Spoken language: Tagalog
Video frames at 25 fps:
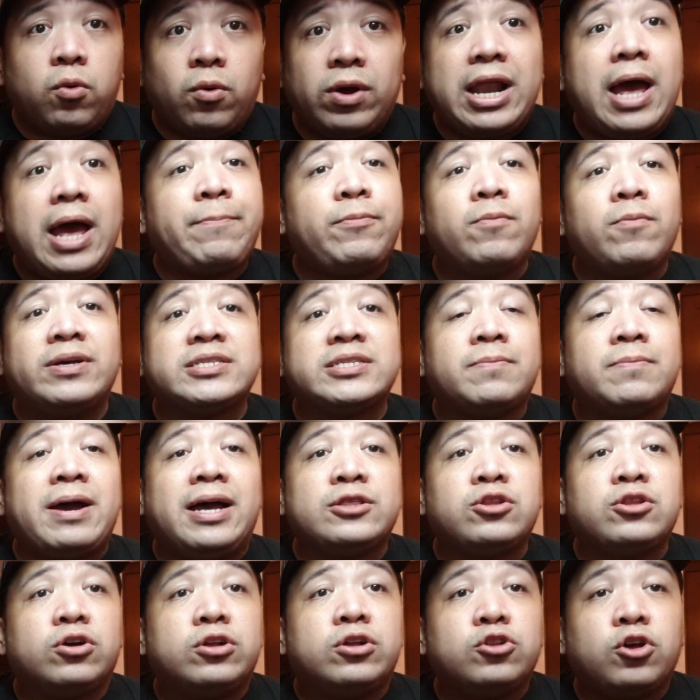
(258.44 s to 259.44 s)
Wala pong
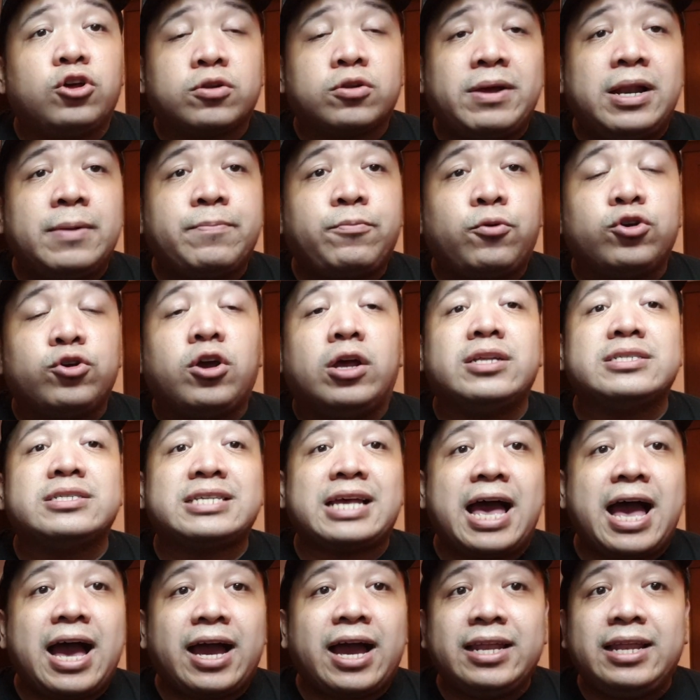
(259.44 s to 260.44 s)
masama doon. Normal po 'yon.
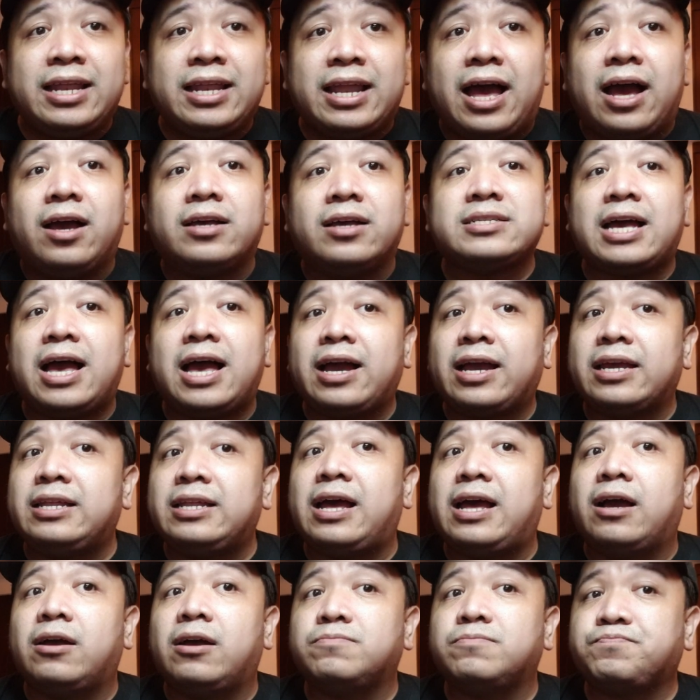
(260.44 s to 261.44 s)
Sa akin lang, sa
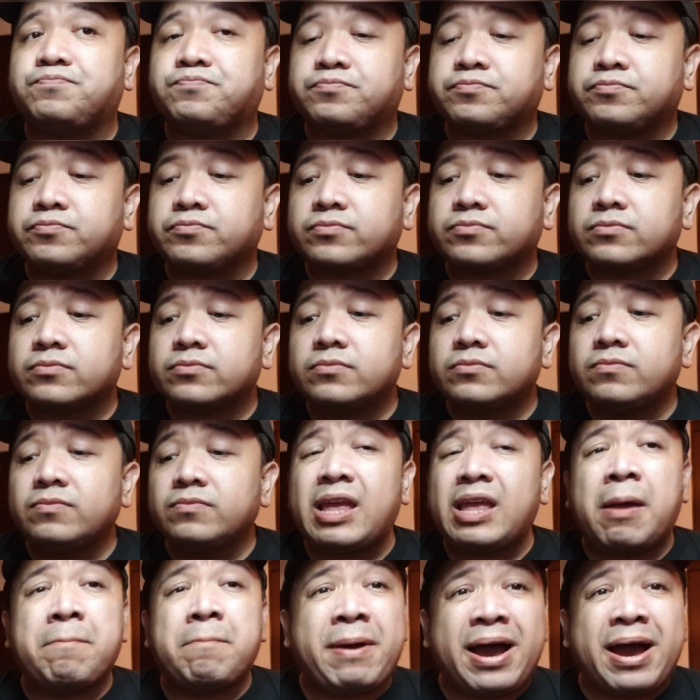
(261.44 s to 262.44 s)
akin lang,
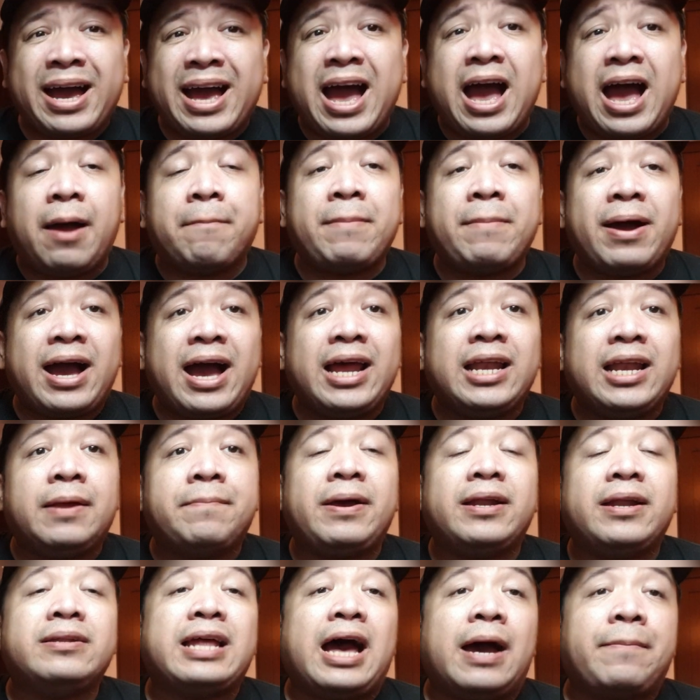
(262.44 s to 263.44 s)
baka baka
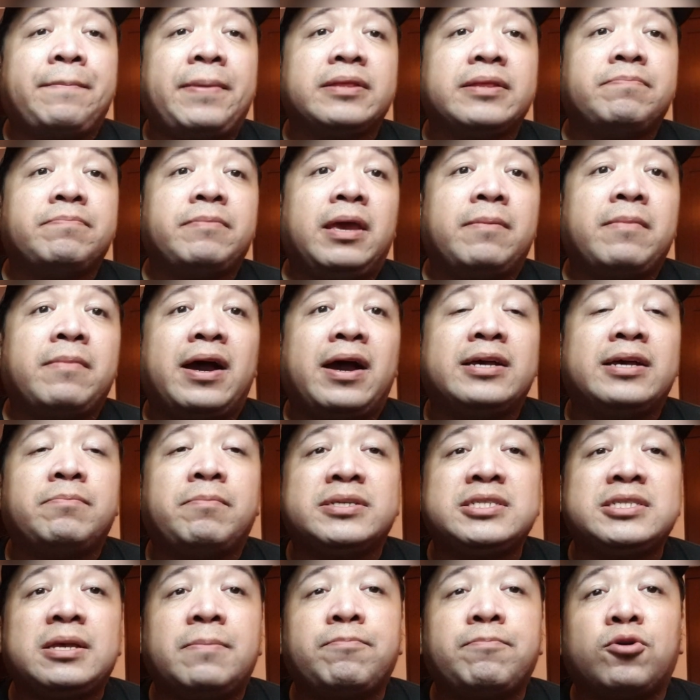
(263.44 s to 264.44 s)
naman dapat may mga
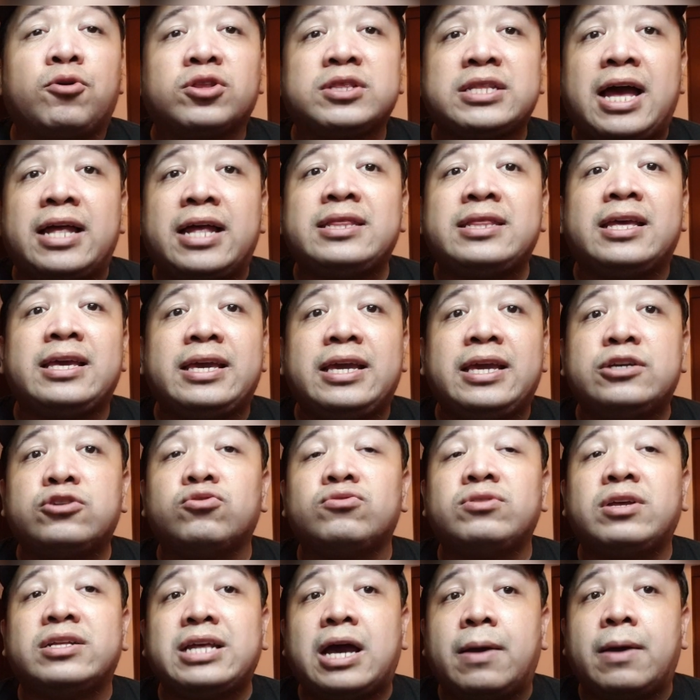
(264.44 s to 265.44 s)
mas importanteng
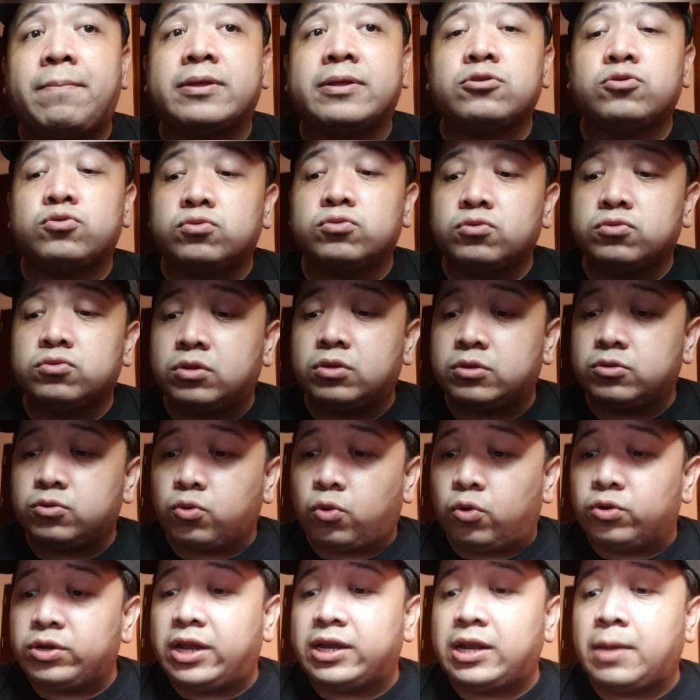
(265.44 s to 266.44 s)
issue na dapat tu-
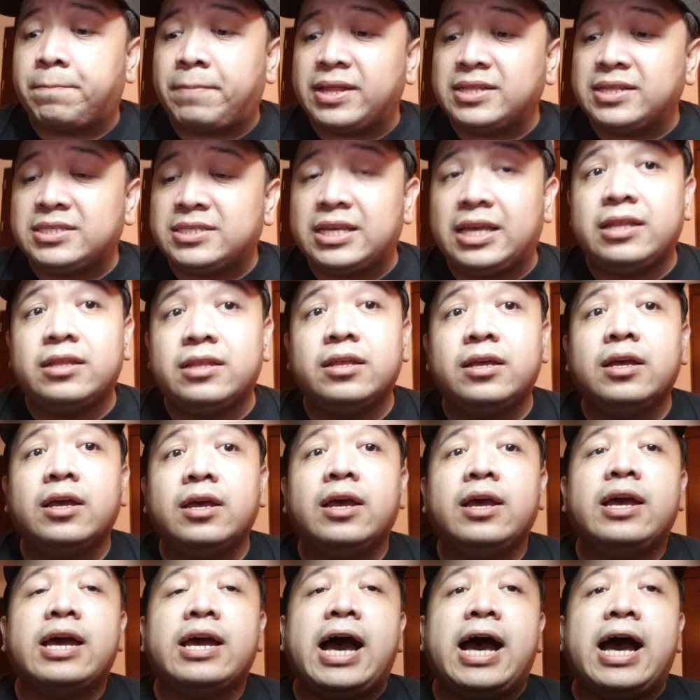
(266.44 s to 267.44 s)
tuunan ng pansin
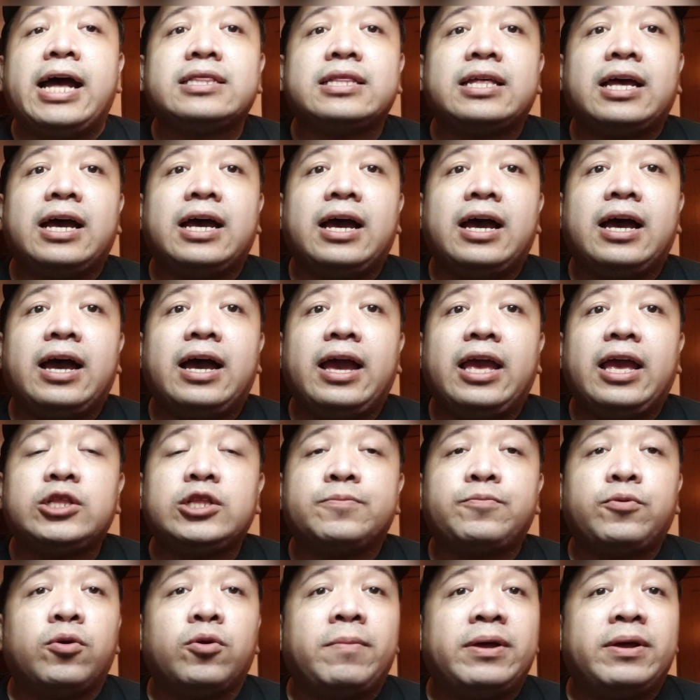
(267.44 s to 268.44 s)
at uh,
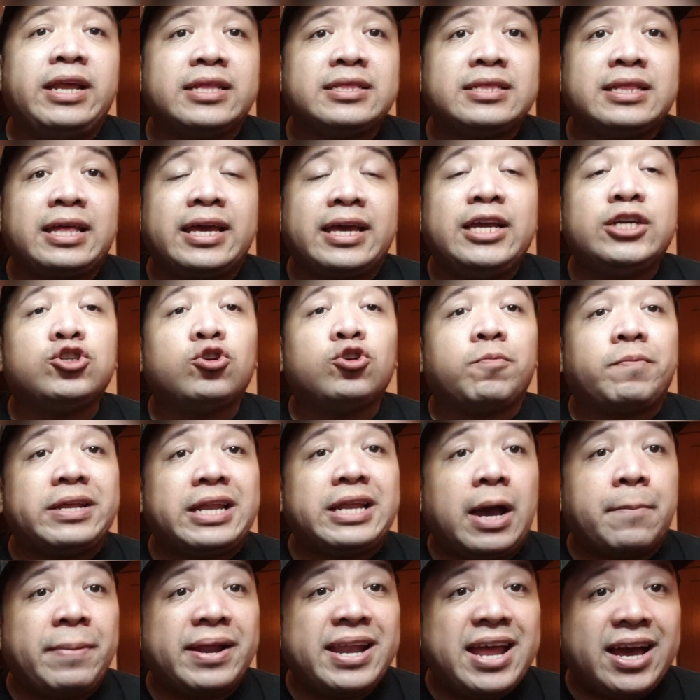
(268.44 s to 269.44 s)
ito pong maliit na issue
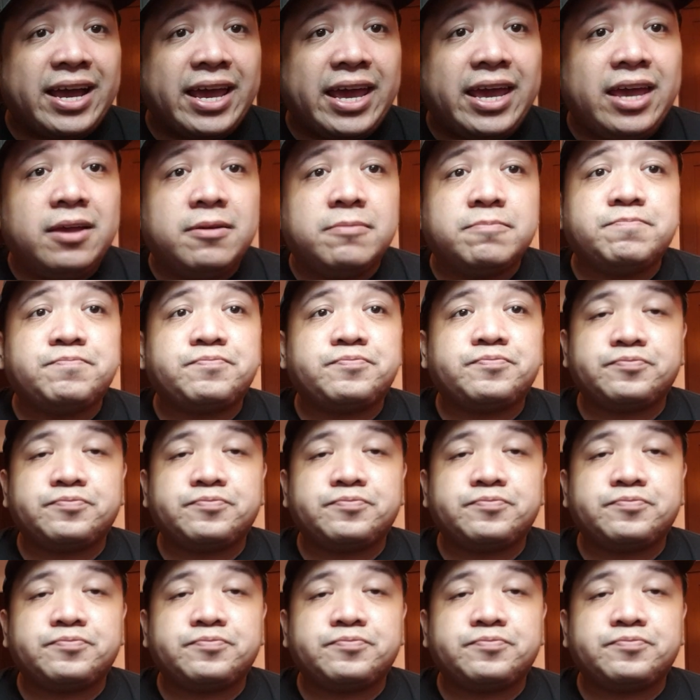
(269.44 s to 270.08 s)
pinapalaki